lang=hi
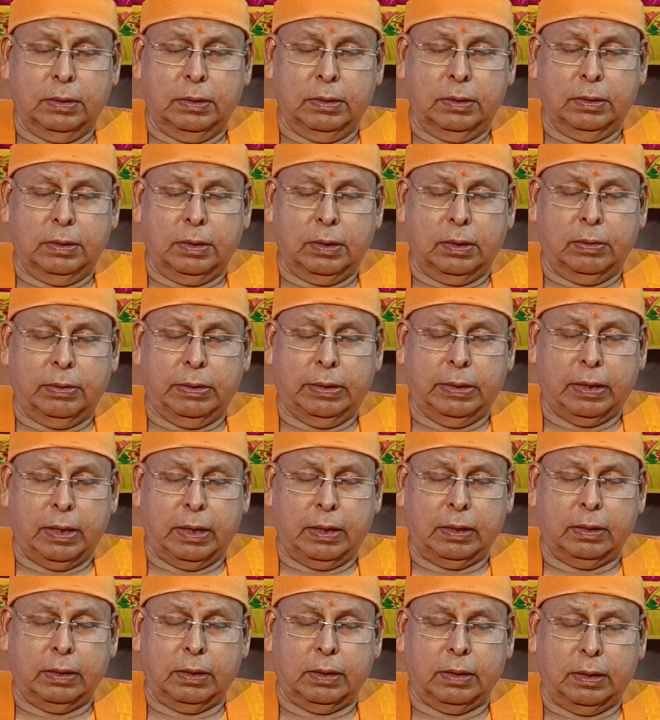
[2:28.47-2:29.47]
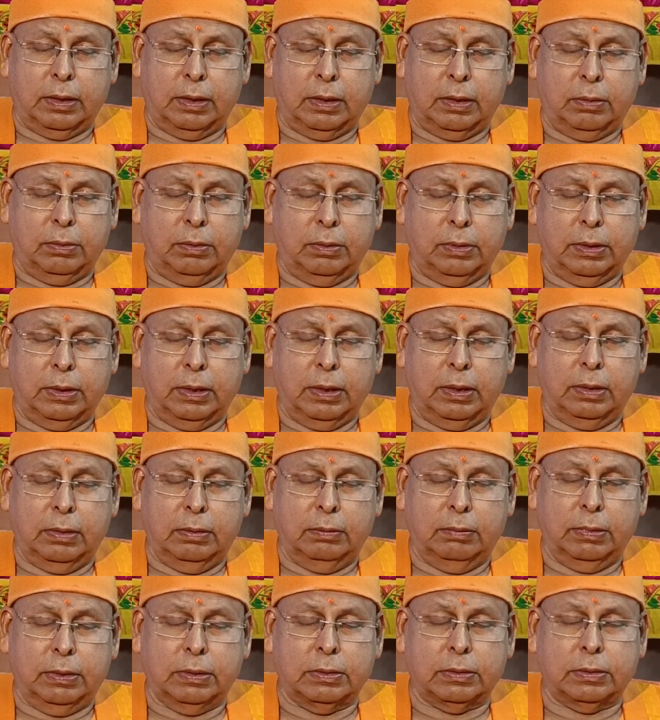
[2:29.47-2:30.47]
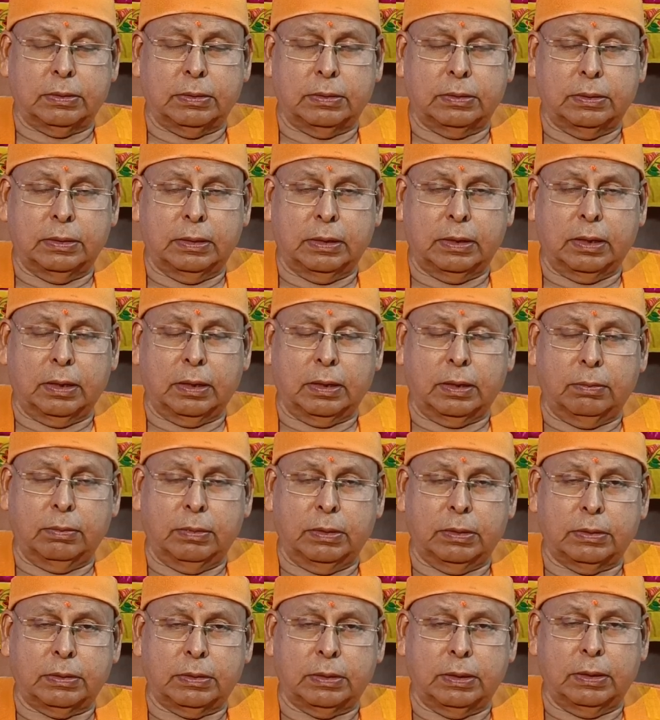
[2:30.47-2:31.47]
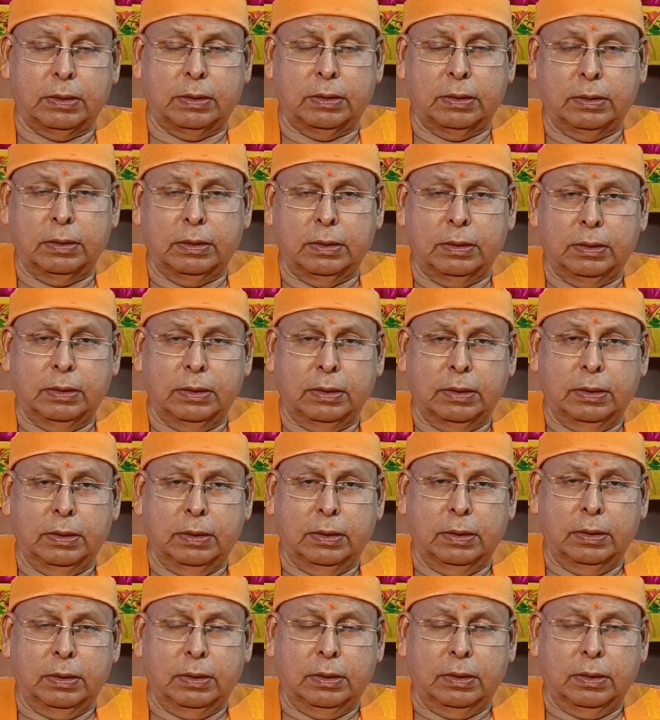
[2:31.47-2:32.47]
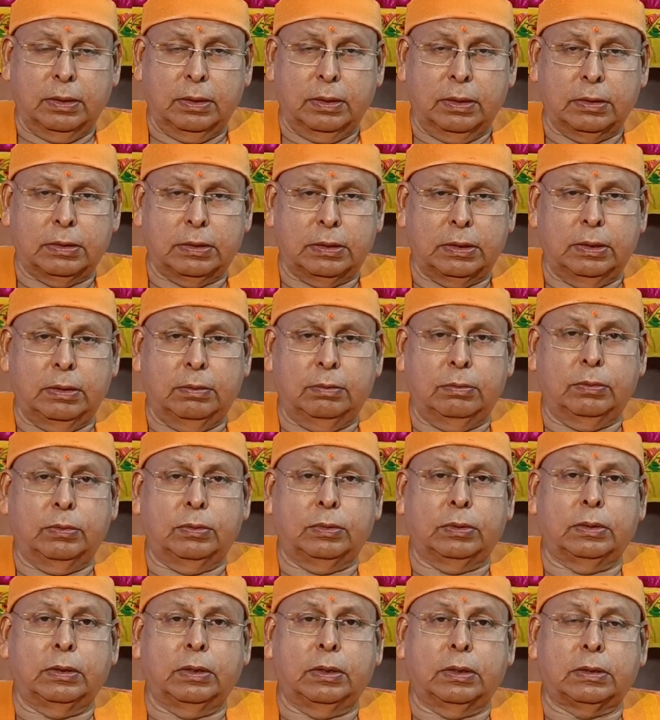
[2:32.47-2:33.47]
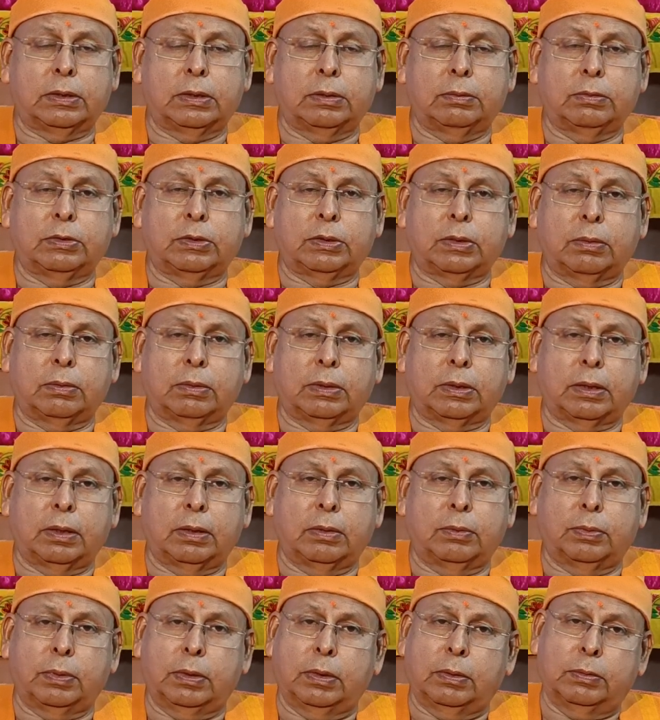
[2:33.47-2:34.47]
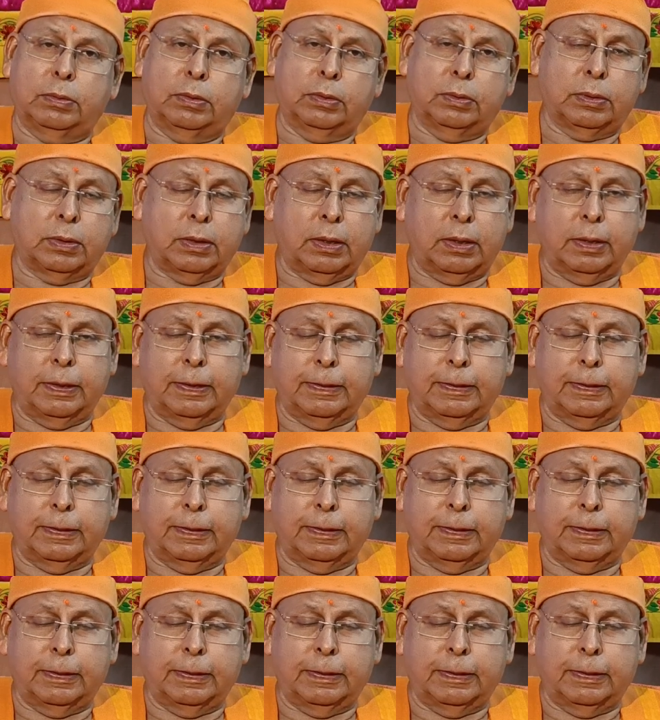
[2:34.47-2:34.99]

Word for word: और एकाग्र करना हो गया बस एकाग्र मन से असीम ऊर्जा असीम क्षमता उपलब्ध होता है